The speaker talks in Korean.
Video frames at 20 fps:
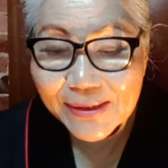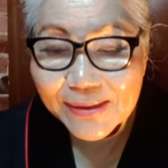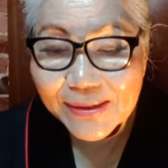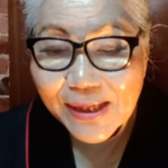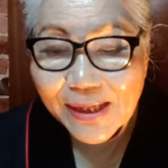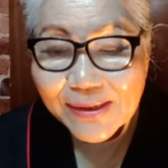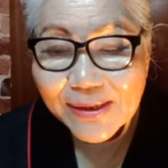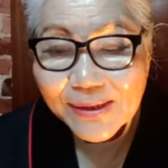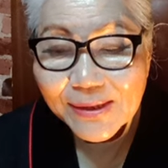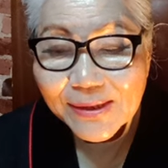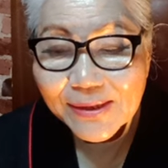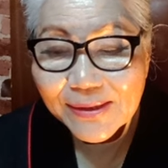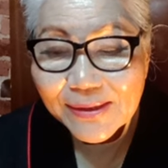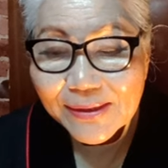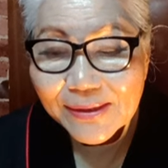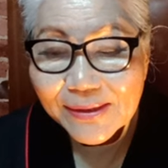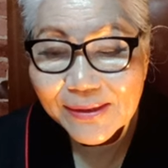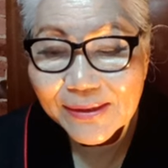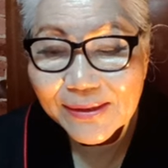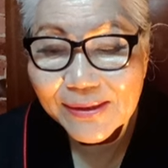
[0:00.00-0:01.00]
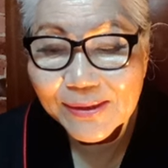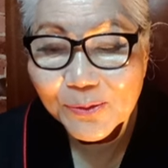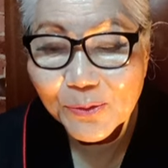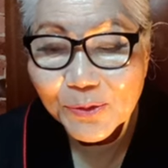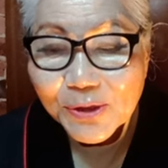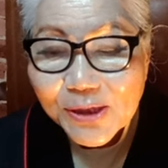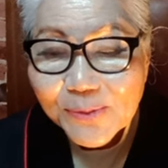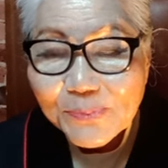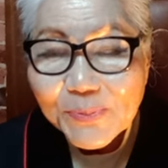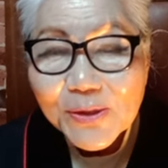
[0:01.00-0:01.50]
다시 또
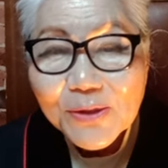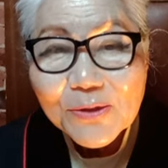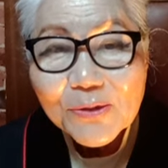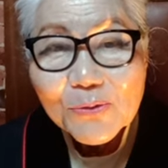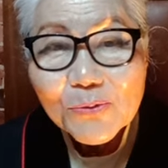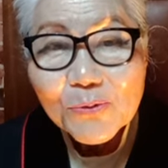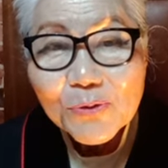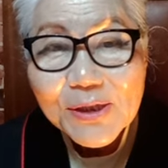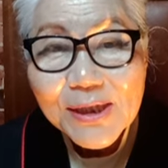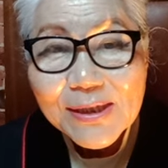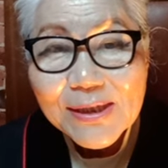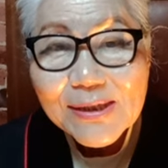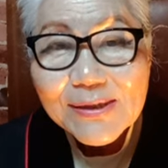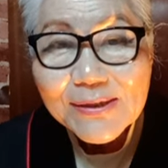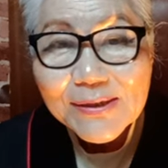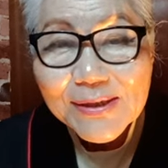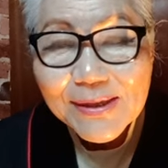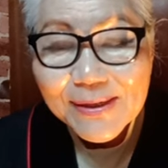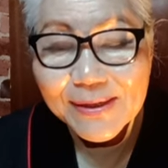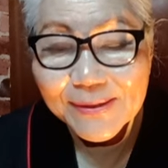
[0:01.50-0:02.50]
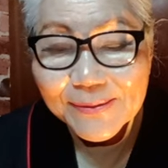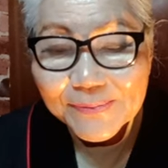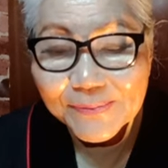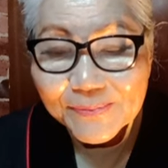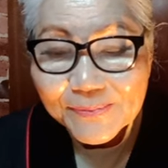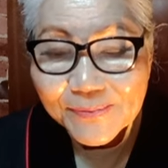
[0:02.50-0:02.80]
시편 9장 1절에